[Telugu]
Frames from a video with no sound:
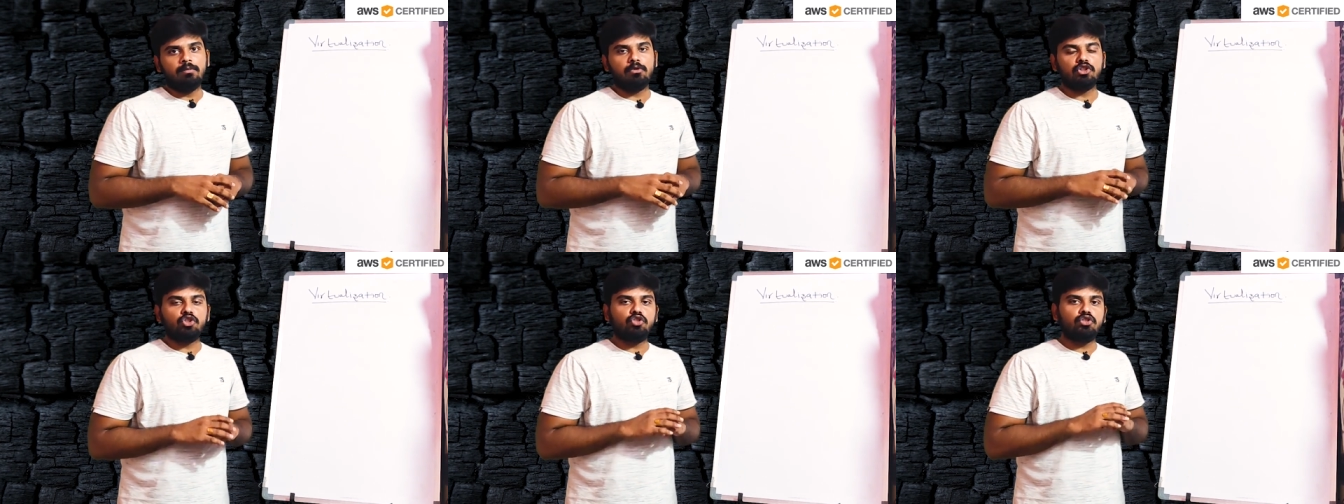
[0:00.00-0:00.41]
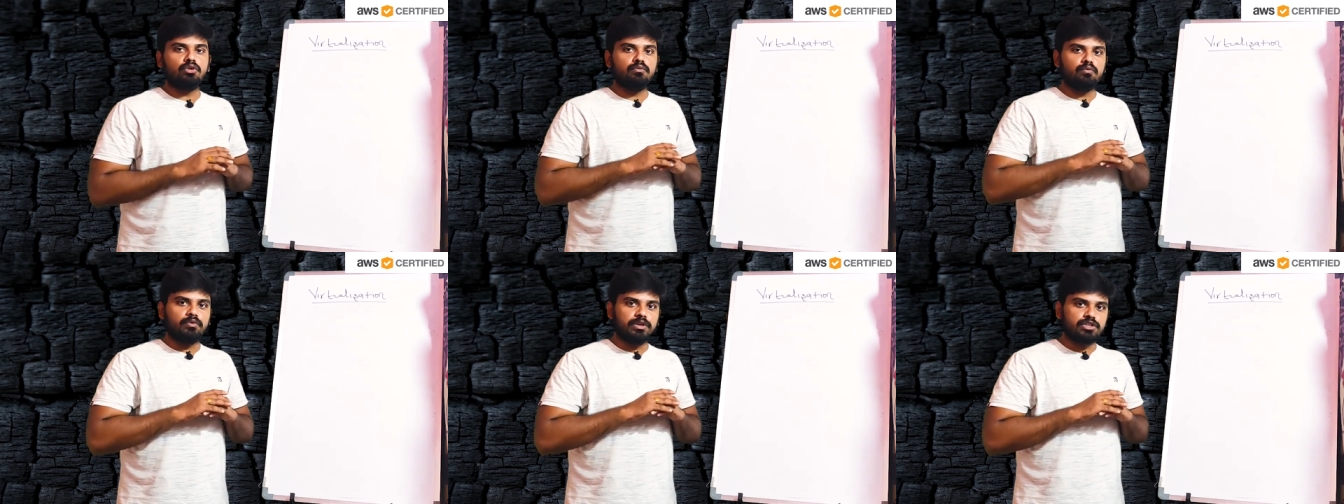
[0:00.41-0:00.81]

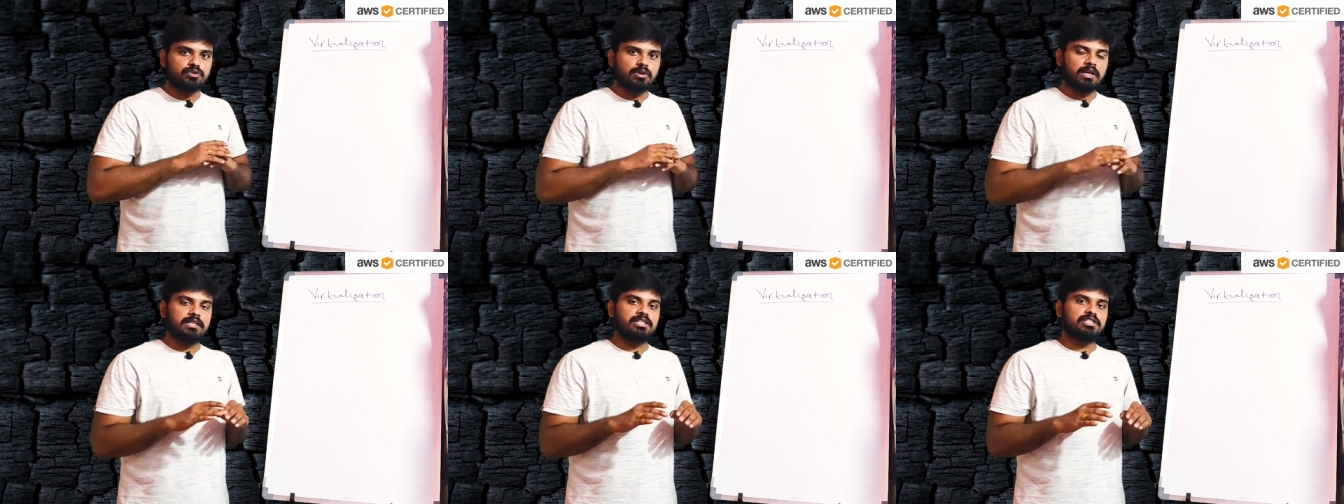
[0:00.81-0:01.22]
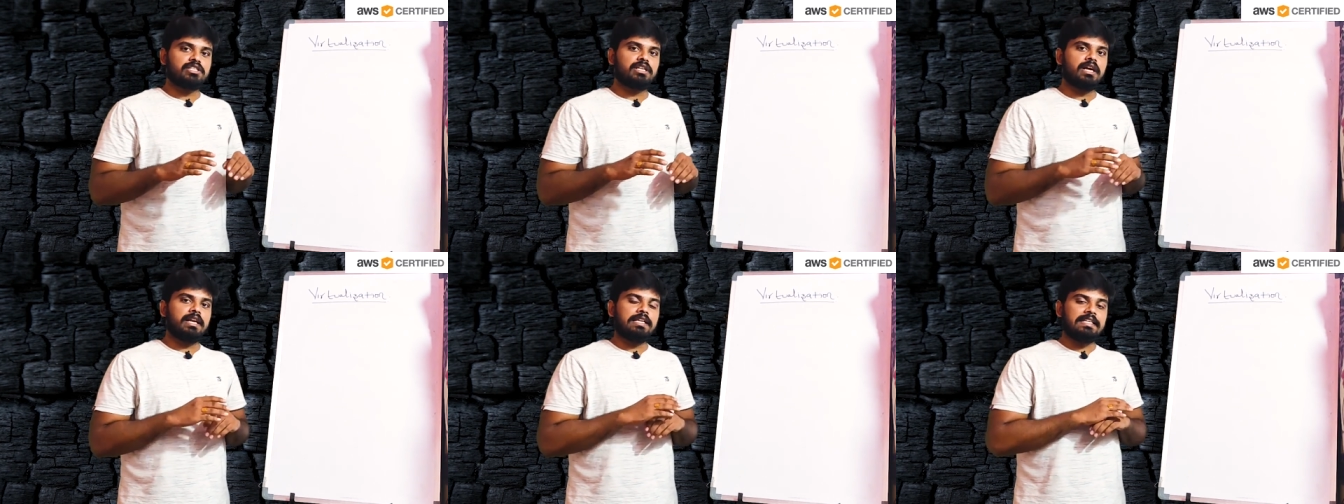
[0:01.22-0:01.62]
మొత్తం
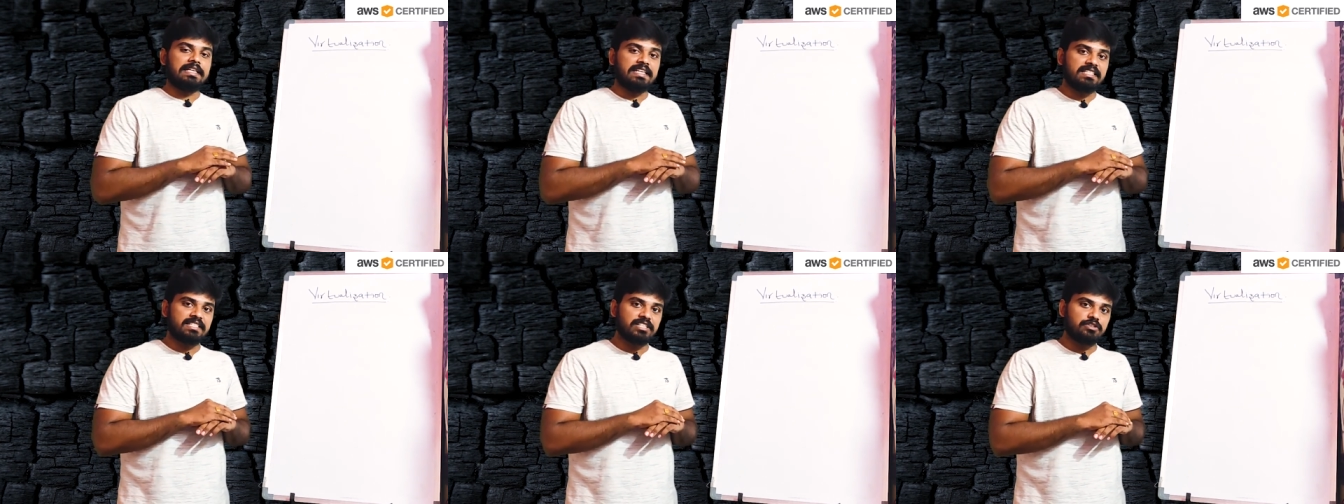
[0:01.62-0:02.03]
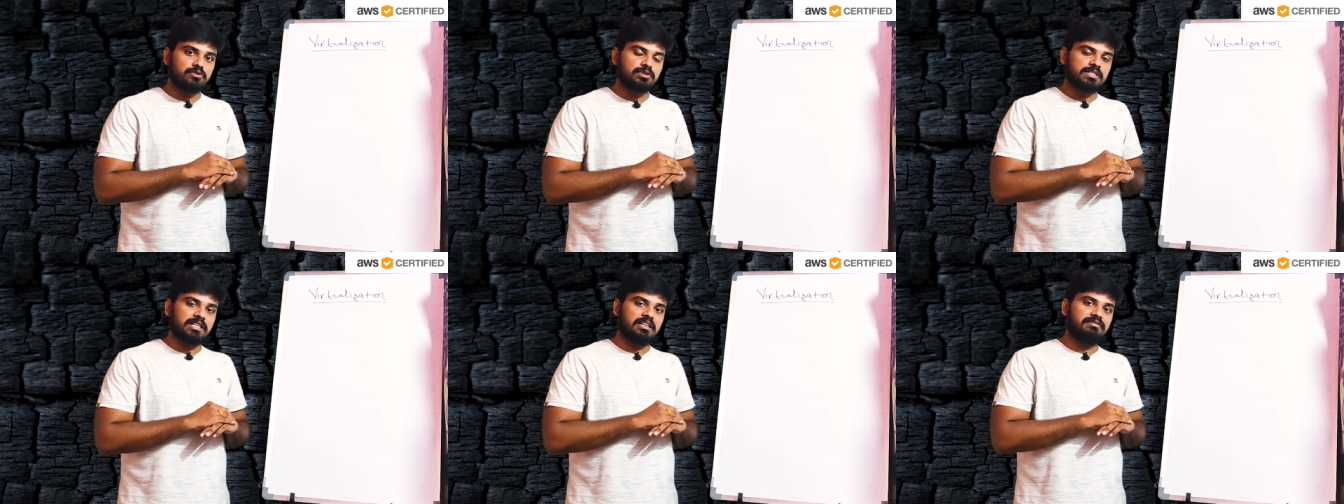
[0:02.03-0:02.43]
విర్చువలైజేషన్ కానీ ఈసీ
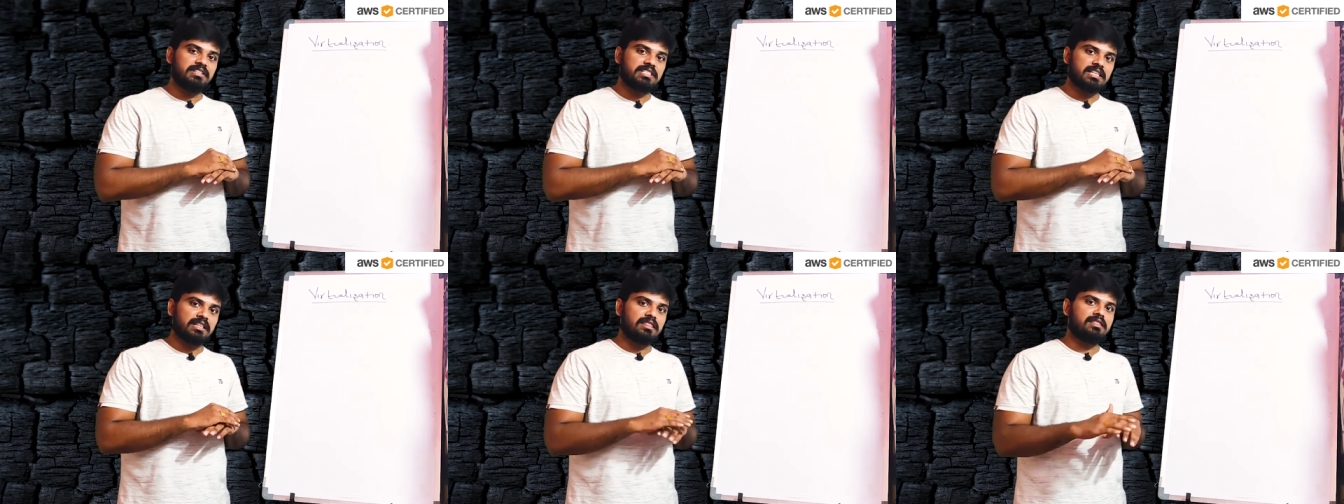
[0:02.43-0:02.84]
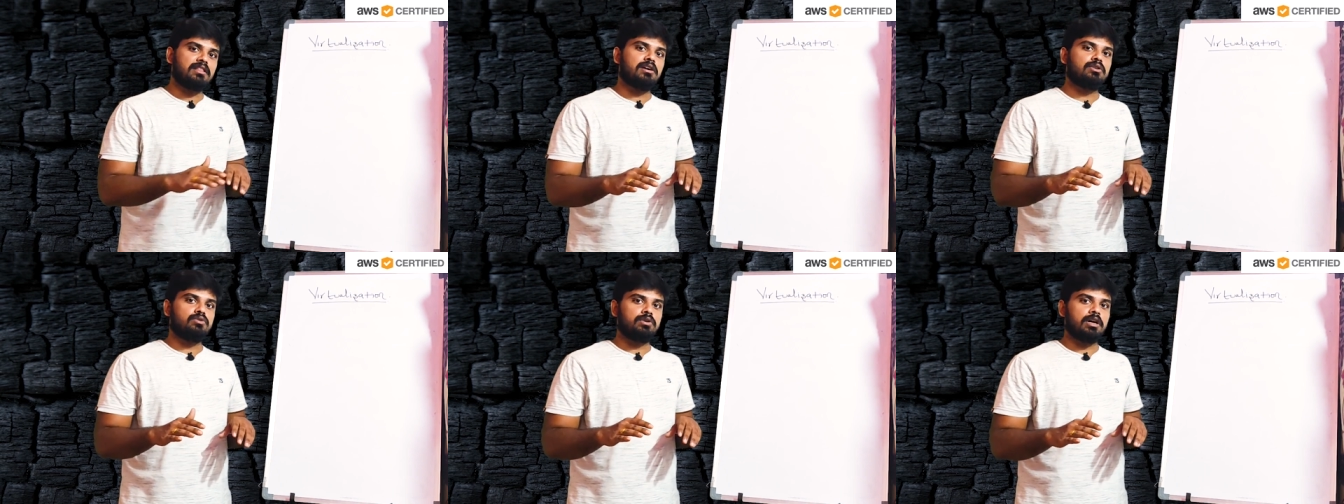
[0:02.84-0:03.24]
టు సర్వీస్
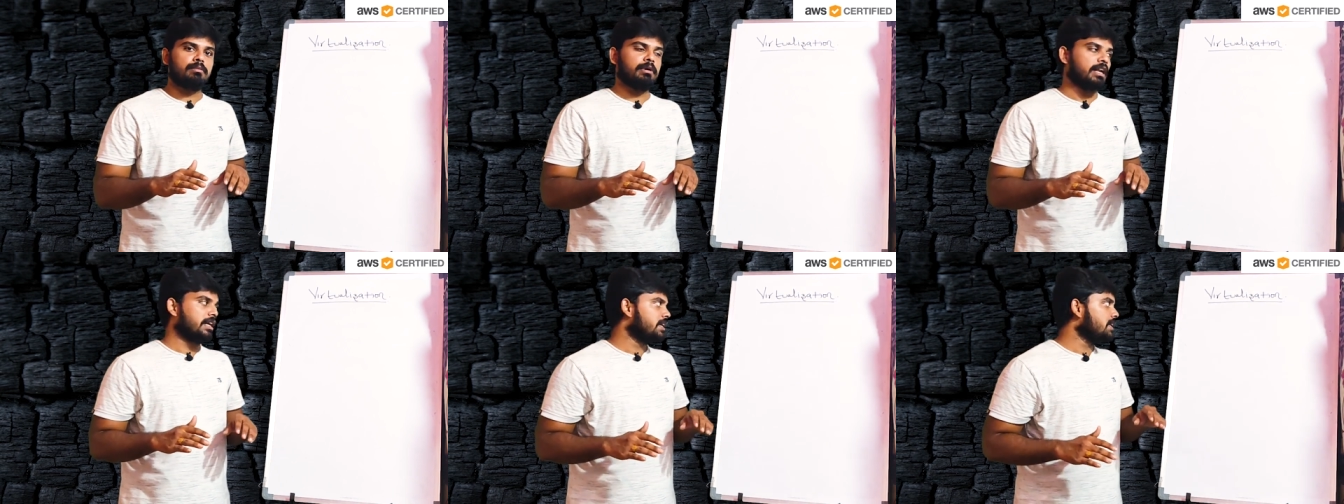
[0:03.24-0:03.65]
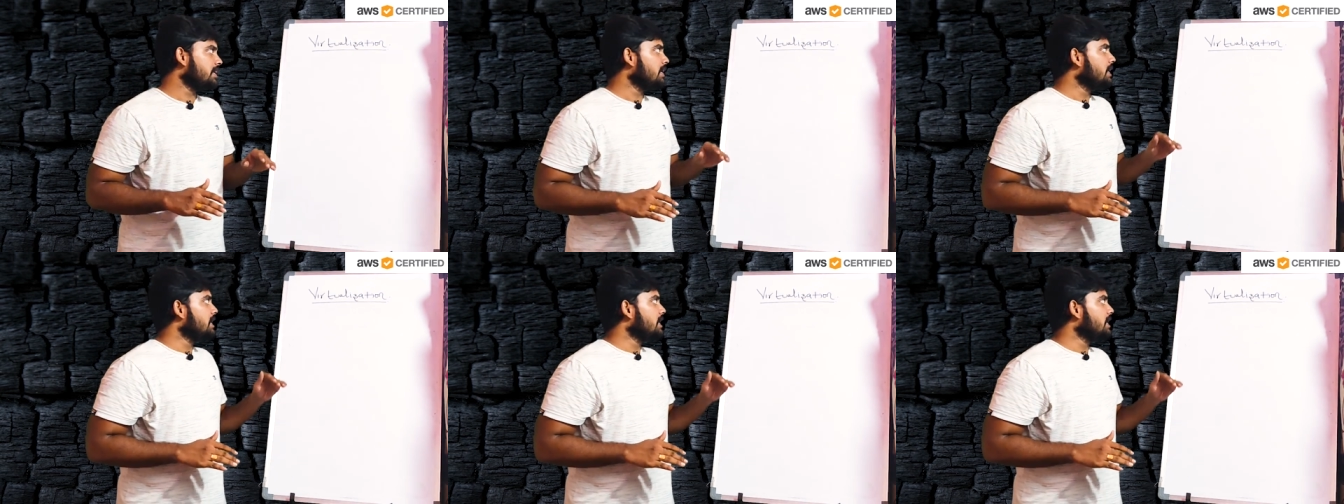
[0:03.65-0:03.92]
అంతా కూడా మనకి